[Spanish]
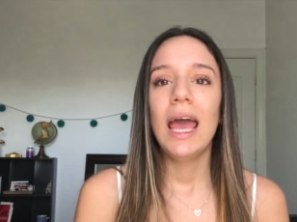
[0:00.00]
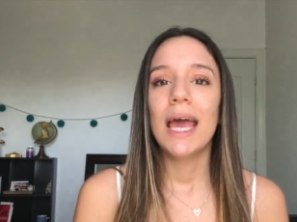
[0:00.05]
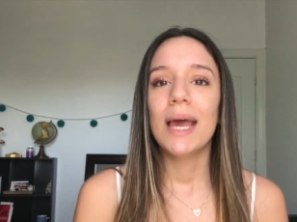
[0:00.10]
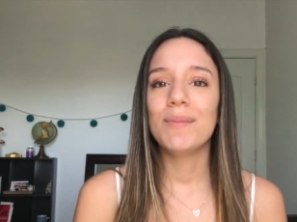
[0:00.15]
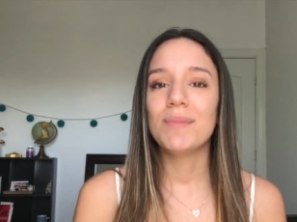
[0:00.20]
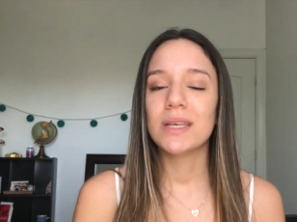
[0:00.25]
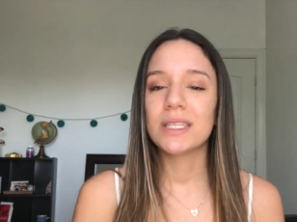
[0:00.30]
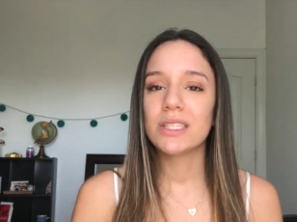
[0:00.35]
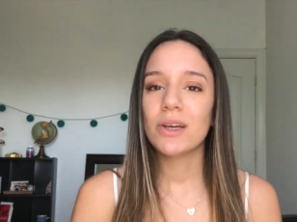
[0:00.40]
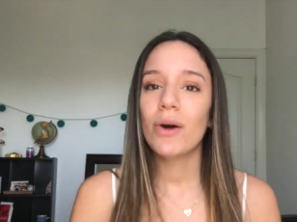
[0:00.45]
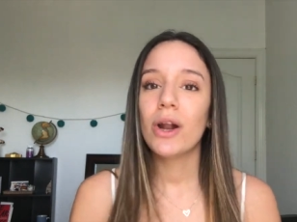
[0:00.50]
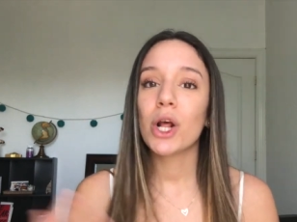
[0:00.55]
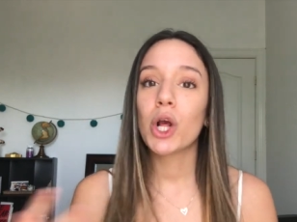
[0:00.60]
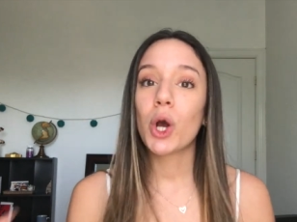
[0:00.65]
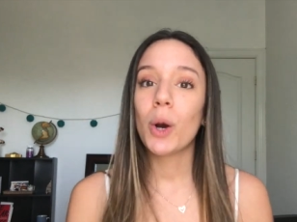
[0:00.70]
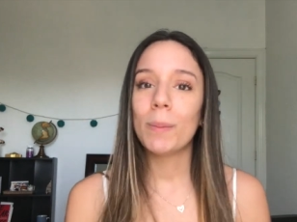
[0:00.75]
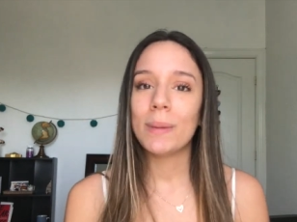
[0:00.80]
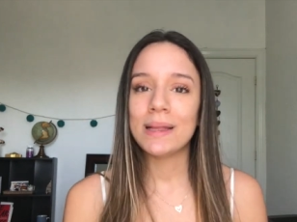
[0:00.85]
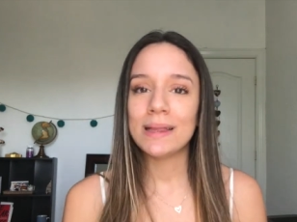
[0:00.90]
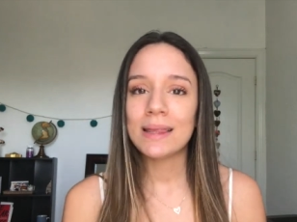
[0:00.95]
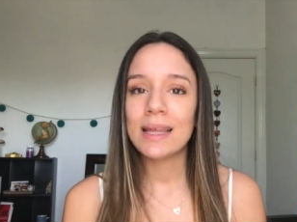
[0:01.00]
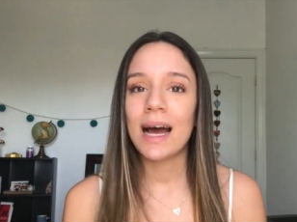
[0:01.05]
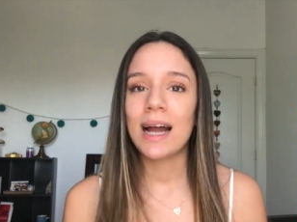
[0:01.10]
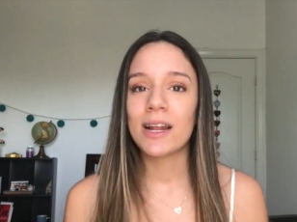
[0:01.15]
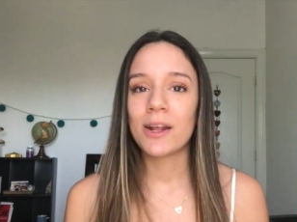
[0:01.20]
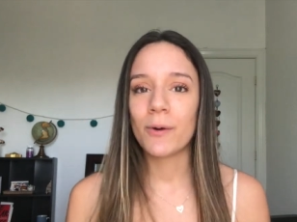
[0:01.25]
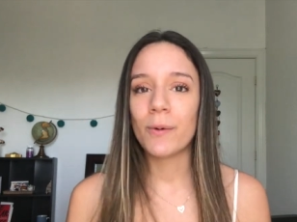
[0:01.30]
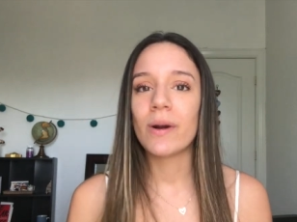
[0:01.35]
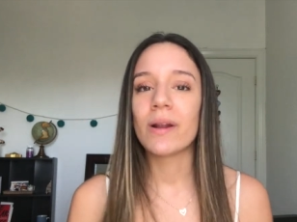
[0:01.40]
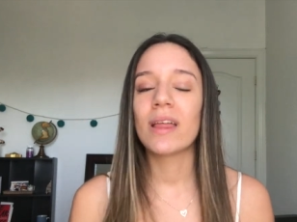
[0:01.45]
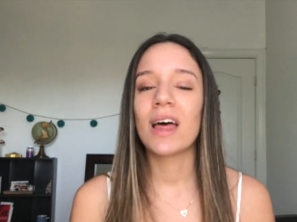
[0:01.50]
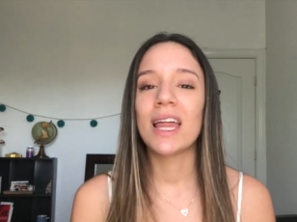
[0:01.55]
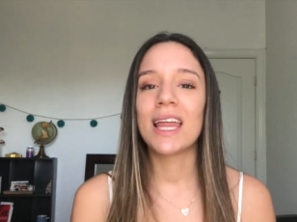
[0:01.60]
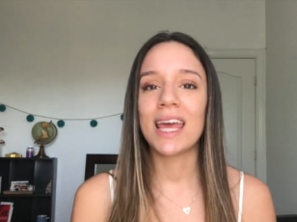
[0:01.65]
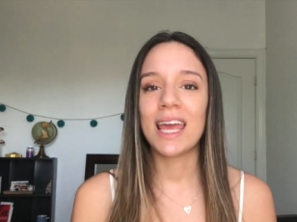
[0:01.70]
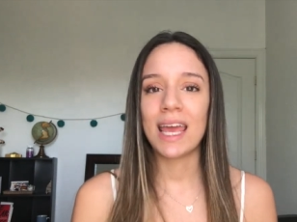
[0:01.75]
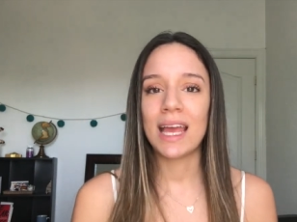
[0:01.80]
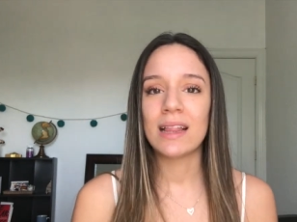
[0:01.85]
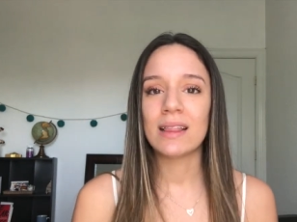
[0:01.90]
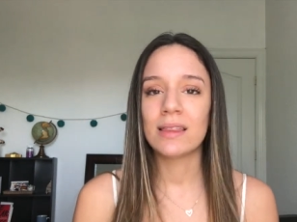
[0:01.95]
empiezo a ver comentarios, ¿verdad?, de
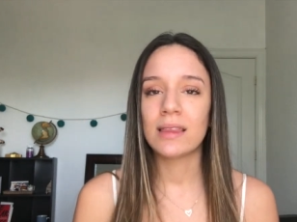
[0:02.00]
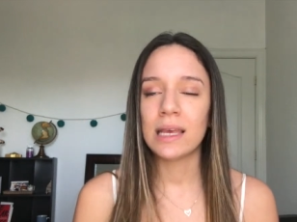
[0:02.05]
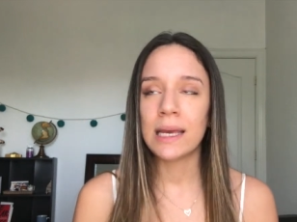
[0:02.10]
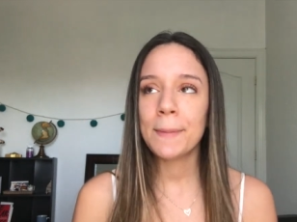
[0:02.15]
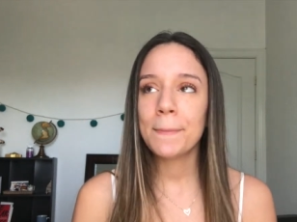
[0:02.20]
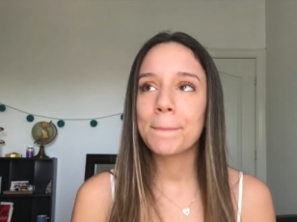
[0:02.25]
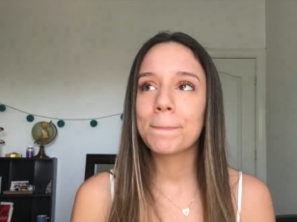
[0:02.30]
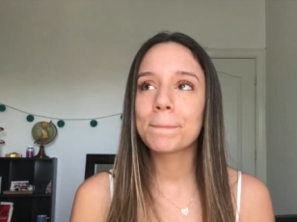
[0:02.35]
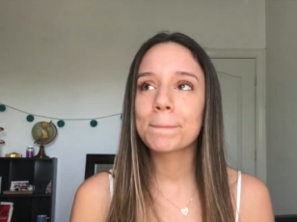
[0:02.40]
gente.